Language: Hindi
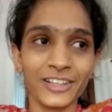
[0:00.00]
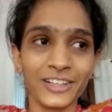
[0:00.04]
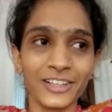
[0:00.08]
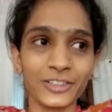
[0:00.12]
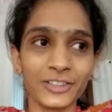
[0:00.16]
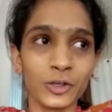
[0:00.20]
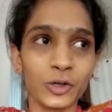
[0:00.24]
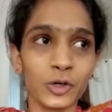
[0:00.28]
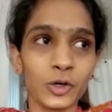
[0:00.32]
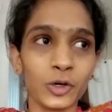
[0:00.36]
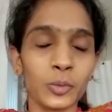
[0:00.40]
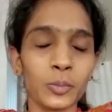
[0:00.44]

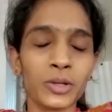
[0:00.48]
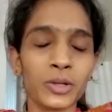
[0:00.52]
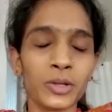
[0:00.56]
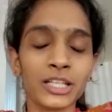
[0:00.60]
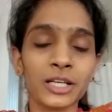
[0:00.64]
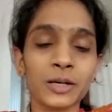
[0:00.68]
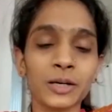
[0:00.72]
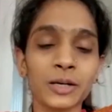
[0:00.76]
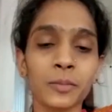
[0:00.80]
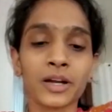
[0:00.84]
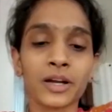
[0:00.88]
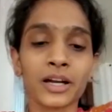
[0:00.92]
तो
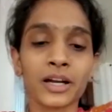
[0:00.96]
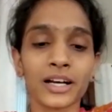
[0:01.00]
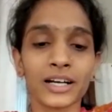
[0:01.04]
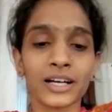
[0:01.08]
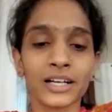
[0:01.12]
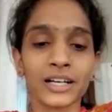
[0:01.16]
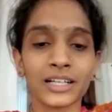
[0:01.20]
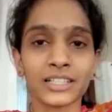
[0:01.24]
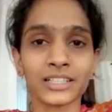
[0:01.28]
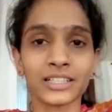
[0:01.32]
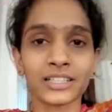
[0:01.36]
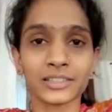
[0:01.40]
मतलब
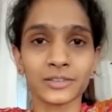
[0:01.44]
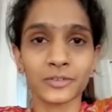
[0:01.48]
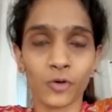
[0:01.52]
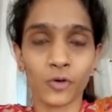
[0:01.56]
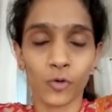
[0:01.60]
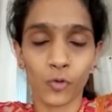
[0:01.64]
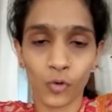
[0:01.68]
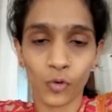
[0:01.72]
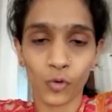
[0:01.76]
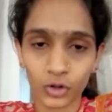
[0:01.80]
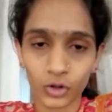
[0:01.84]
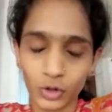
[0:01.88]
आ,
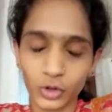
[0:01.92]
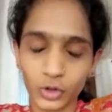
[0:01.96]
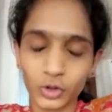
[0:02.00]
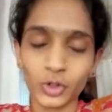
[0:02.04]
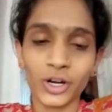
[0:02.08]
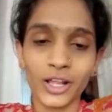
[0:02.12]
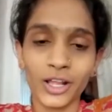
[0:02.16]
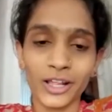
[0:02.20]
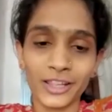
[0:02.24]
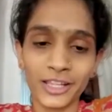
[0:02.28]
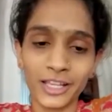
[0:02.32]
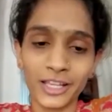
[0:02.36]
वो तो
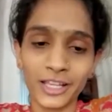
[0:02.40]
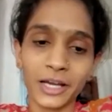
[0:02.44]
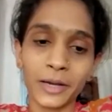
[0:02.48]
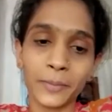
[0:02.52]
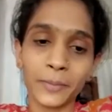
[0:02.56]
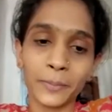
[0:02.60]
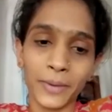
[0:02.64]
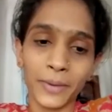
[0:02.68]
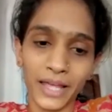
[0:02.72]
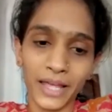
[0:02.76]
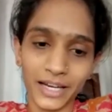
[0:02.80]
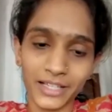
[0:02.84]
थोड़ा सा
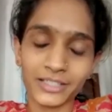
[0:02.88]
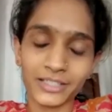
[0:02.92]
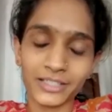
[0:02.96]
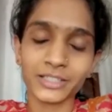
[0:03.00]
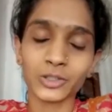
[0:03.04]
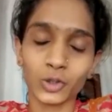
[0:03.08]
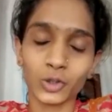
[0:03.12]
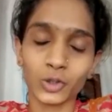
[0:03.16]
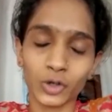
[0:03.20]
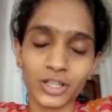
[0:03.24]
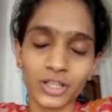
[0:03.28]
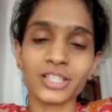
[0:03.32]
पहले से
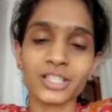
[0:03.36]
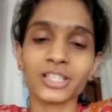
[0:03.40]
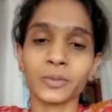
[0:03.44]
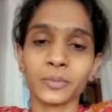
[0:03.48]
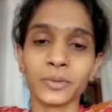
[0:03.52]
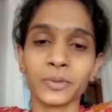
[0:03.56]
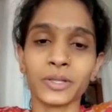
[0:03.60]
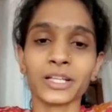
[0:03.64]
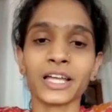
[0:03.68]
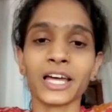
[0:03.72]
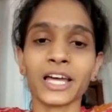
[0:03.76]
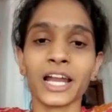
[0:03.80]
थोड़ा सा
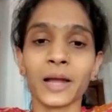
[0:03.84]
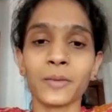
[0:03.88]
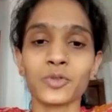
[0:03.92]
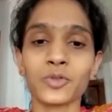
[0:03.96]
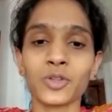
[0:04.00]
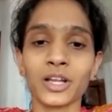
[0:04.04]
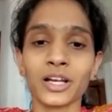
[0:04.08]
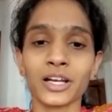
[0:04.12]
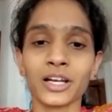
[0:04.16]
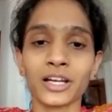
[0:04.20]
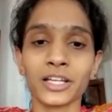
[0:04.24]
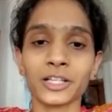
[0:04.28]
तबीयत खराब
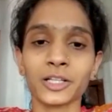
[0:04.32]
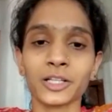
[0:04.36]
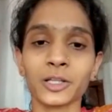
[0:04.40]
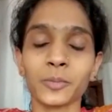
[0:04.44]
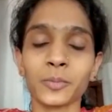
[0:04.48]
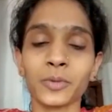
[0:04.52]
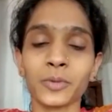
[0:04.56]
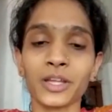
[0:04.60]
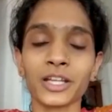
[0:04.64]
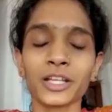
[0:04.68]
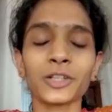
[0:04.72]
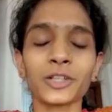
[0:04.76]
चल रही थी
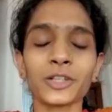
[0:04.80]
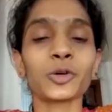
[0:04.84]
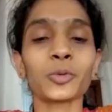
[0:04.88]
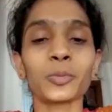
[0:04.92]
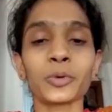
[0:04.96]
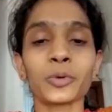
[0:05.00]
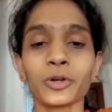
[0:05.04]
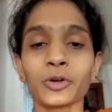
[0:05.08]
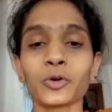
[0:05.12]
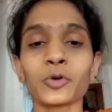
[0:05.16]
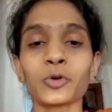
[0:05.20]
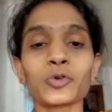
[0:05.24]
मेरी तो
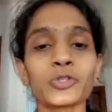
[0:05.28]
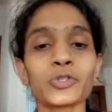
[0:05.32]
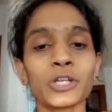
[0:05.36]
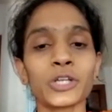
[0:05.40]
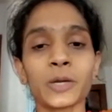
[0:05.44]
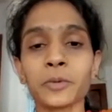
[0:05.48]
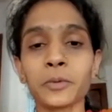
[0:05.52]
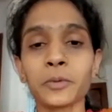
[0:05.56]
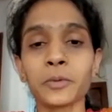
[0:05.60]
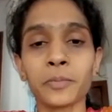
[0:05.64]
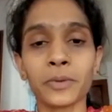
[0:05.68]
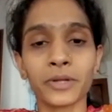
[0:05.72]
मेरे को उस
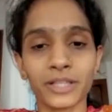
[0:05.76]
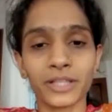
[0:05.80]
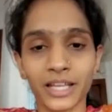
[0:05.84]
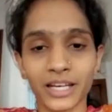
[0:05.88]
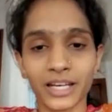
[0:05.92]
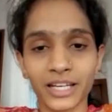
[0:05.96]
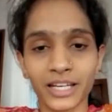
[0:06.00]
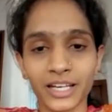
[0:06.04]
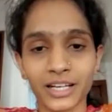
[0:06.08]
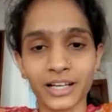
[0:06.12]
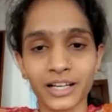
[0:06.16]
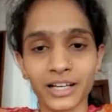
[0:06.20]
टाइम पे पता
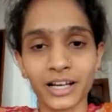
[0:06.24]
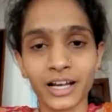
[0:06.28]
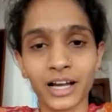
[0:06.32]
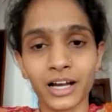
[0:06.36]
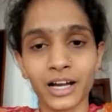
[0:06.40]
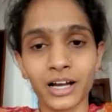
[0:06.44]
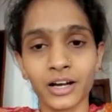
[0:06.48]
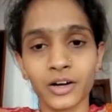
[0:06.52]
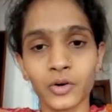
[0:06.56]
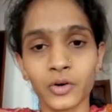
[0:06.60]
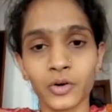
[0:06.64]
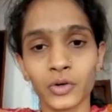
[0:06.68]
नहीं लगा
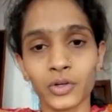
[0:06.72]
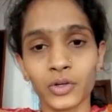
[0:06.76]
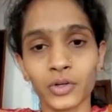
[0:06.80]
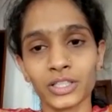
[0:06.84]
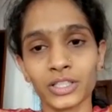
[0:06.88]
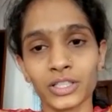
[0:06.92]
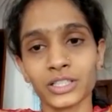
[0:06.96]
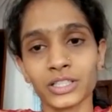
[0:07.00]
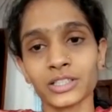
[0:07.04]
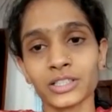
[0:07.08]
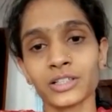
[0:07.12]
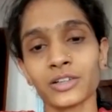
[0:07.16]
और
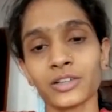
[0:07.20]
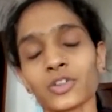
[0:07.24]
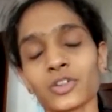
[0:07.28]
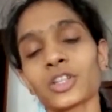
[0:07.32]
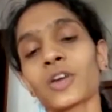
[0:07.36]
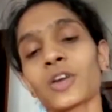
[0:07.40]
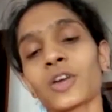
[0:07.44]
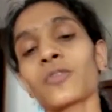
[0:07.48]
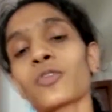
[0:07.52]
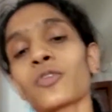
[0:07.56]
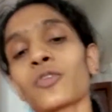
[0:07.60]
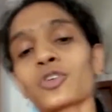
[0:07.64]

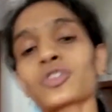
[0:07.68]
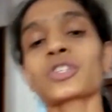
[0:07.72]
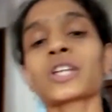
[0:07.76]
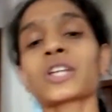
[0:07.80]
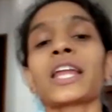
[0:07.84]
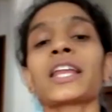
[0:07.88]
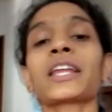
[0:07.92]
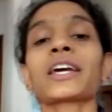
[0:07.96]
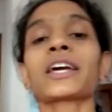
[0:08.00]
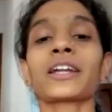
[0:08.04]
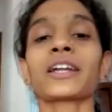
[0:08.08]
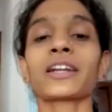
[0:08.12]
जब वो
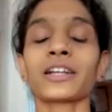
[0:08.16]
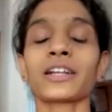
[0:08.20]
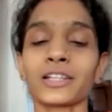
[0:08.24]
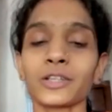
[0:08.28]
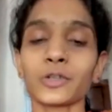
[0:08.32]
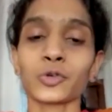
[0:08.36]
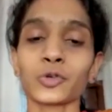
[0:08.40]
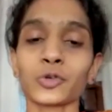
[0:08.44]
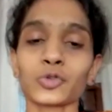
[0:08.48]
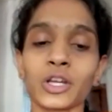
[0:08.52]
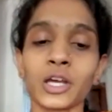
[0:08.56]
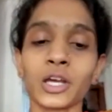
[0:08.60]
स्टाइल कर रहे
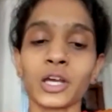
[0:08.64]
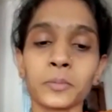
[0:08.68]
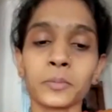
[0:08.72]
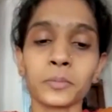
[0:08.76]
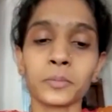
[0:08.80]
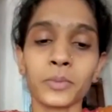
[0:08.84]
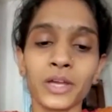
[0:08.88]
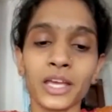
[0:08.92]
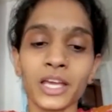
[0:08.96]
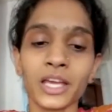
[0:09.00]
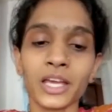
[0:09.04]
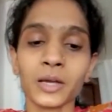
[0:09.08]
थे उस टाइम
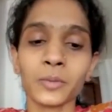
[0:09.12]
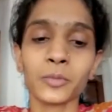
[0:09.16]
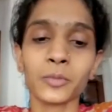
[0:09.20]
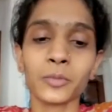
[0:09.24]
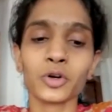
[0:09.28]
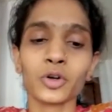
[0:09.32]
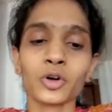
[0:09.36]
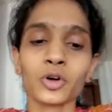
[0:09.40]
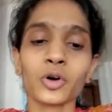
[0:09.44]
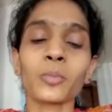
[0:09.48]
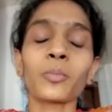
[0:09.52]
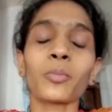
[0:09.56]
पे मेरे
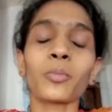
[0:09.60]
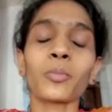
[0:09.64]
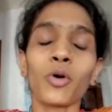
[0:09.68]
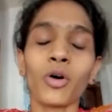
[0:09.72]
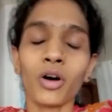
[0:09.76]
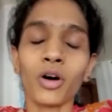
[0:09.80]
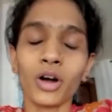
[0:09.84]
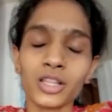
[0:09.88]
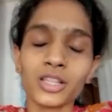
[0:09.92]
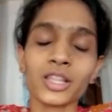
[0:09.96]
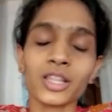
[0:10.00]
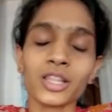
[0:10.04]
को
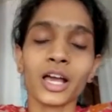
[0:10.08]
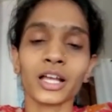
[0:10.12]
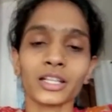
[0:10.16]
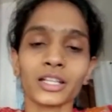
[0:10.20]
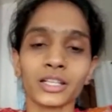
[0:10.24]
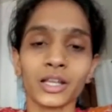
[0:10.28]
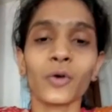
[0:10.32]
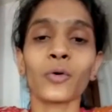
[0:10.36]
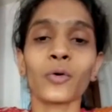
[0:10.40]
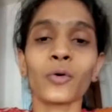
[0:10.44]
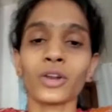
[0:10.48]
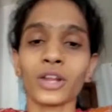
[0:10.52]
बहुत ज्यादा
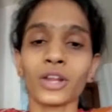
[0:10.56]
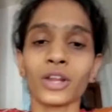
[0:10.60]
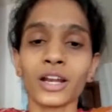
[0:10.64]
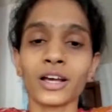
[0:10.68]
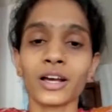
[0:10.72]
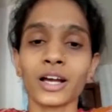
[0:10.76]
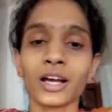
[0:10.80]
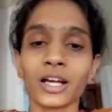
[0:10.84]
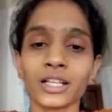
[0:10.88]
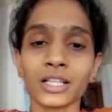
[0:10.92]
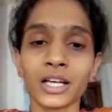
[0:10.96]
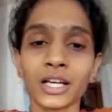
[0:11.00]
होने
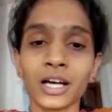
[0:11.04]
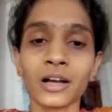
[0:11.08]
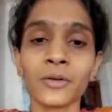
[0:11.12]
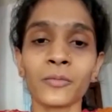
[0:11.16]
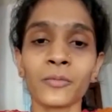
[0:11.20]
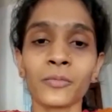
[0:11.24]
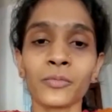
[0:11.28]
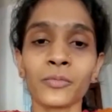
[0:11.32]
लगा था